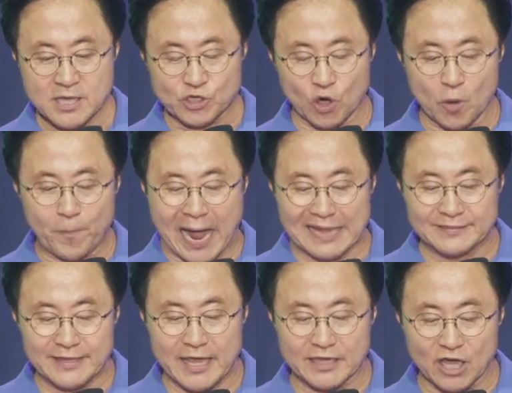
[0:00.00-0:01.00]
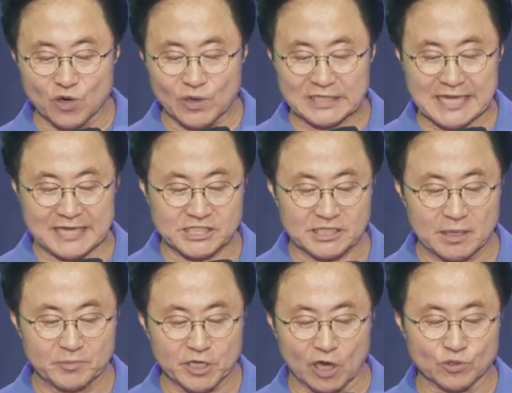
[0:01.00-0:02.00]
서로 반대의 경우가
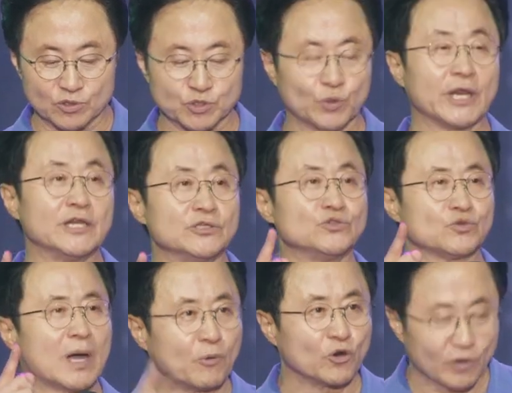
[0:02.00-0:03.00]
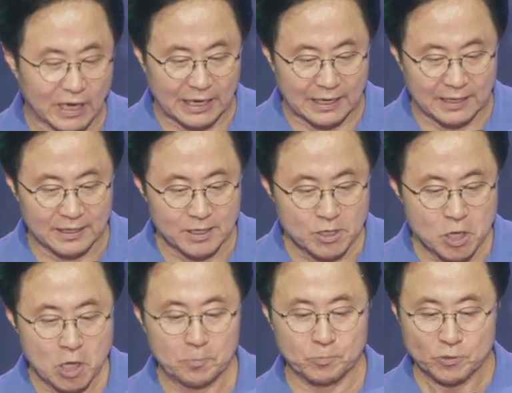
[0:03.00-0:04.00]
사실이라면 결국 손해는 누가 보는가?
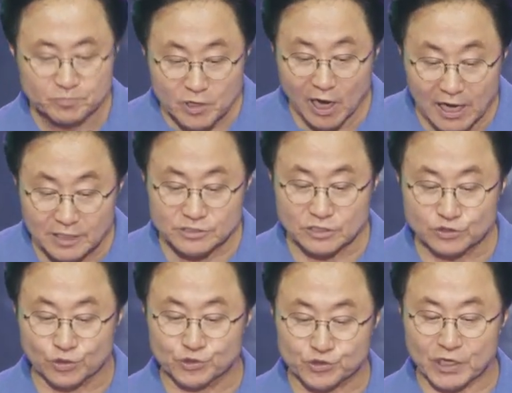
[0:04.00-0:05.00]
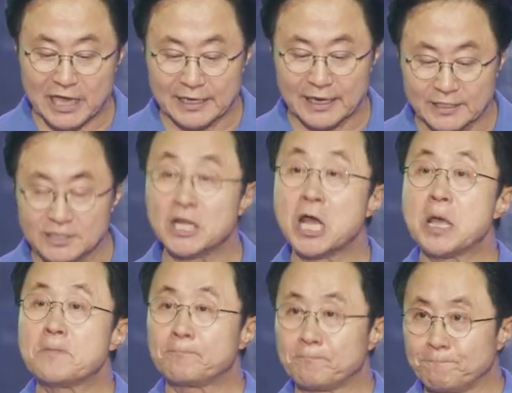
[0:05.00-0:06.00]
분명한 것은 둘 중에 하나는
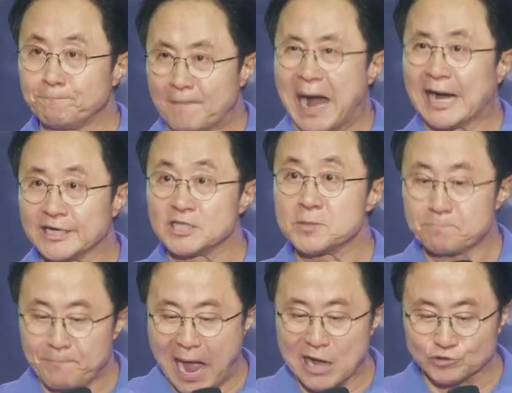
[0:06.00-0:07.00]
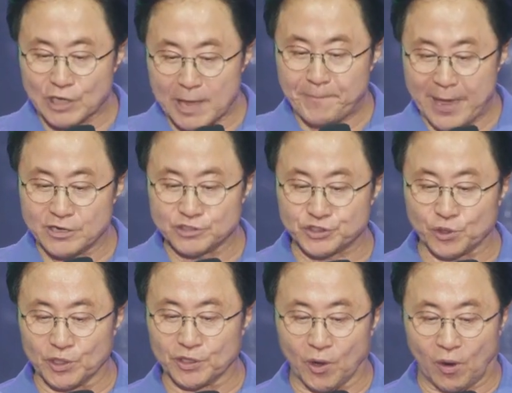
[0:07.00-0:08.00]
망하는 파국의 패를
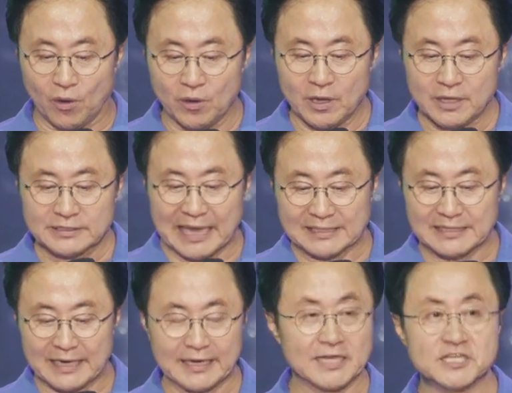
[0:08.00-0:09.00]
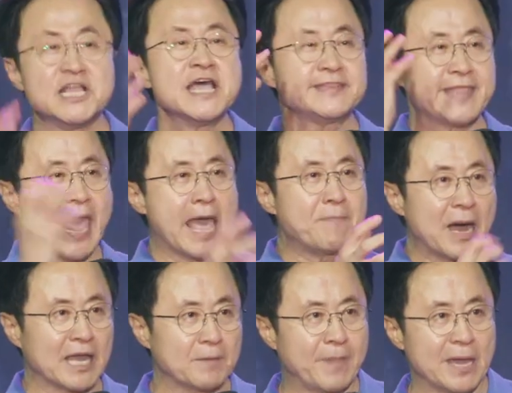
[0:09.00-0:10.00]
쥐고 있고 다른 하나는
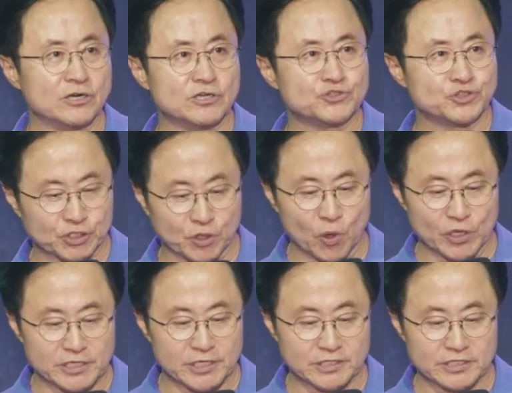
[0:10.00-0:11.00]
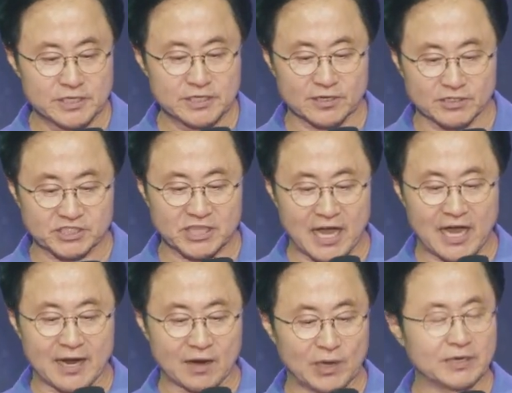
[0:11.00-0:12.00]
대박의 패를 쥐고 있는
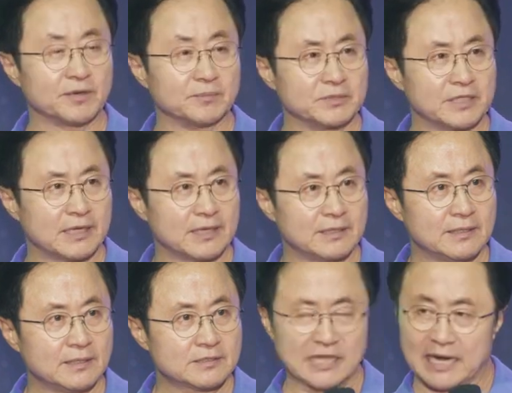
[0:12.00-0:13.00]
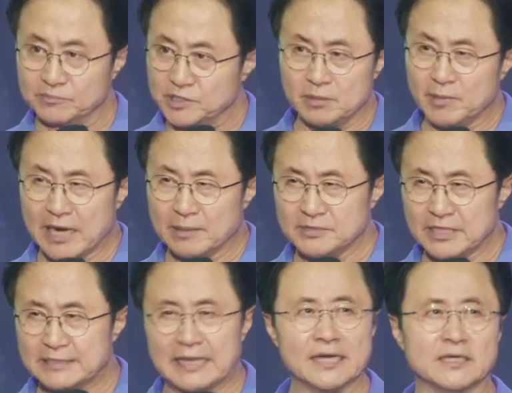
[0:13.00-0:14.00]
것이다 라고 하는 겁니다. 사람들이
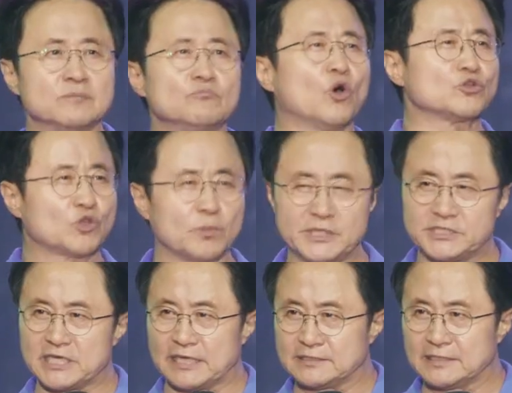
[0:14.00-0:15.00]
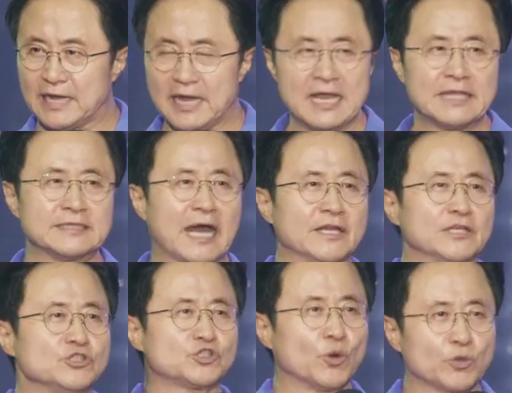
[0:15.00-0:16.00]
말합니다. 나는 뭣도 믿지 않는다.
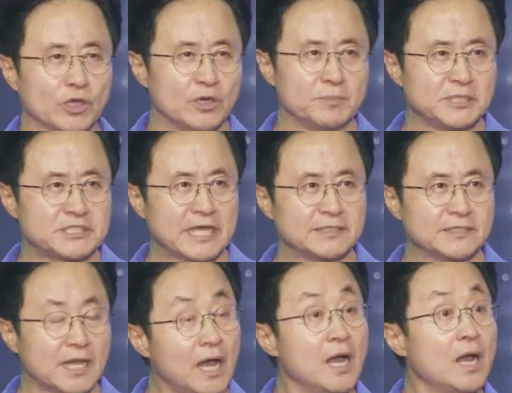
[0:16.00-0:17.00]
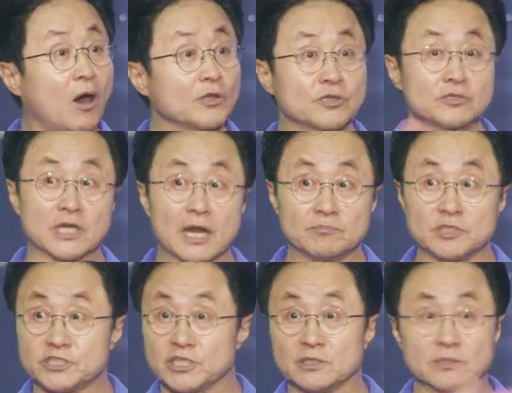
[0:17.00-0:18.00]
나는 종교를 믿지 않는다. 어떤
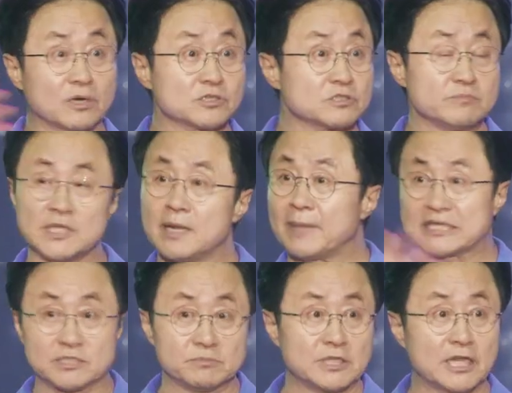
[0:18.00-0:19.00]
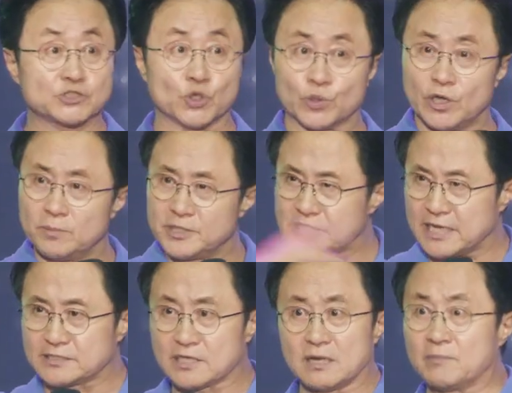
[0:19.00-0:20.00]
사람들 지금 그렇습니다. 맞습니다. 종교를 믿지
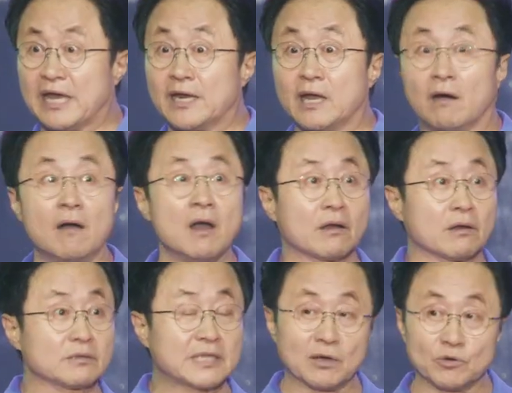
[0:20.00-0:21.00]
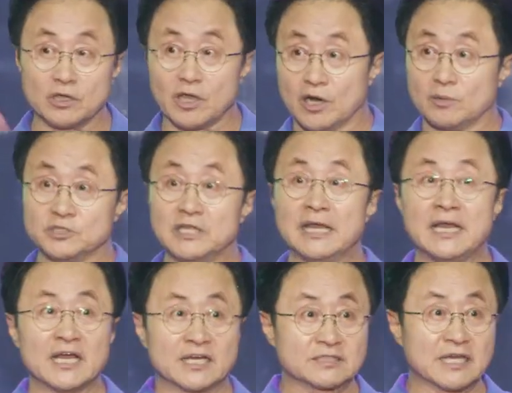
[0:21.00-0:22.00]
않는 사람이 많아요. 그렇다고 여러분
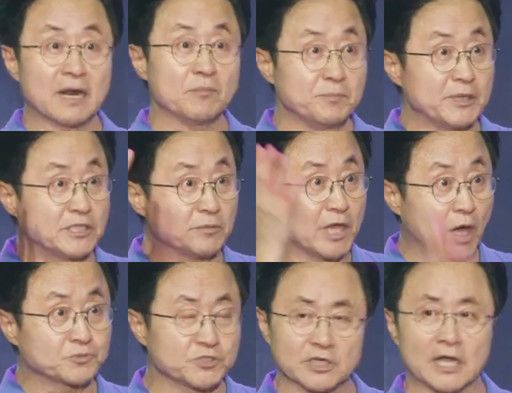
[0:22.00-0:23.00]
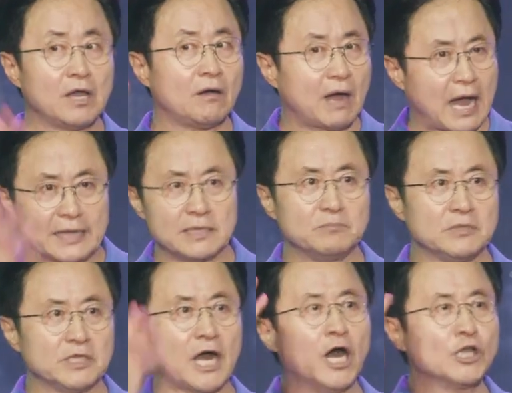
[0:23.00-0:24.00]
그 사람 믿음이 없을까요?
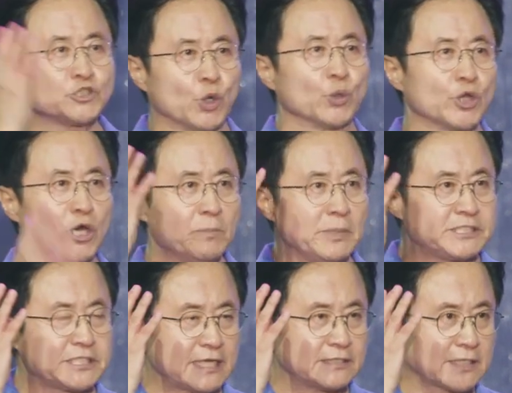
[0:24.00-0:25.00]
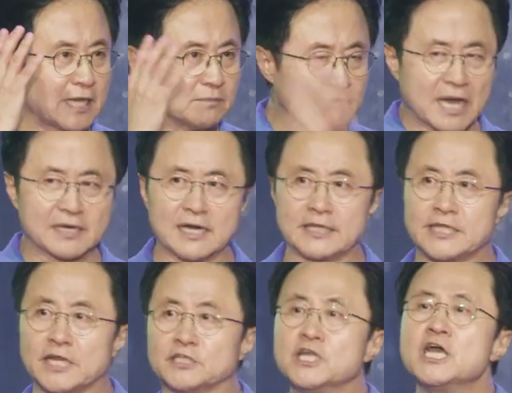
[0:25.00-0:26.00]
아닙니다. 종교를 믿지 않는다는 말을 할
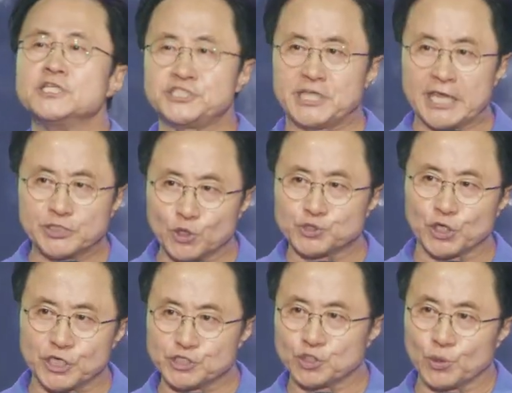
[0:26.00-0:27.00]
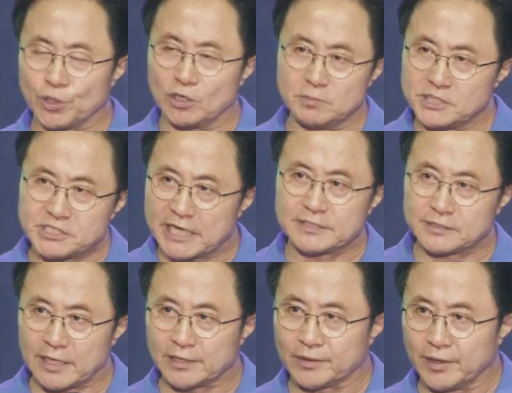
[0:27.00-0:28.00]
때는 제도적인 종교를 믿지
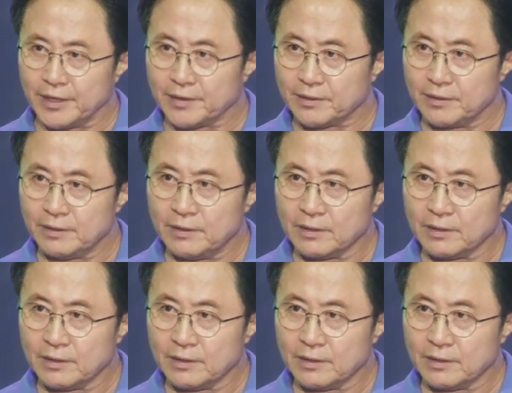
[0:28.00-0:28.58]
않는다는 거예요.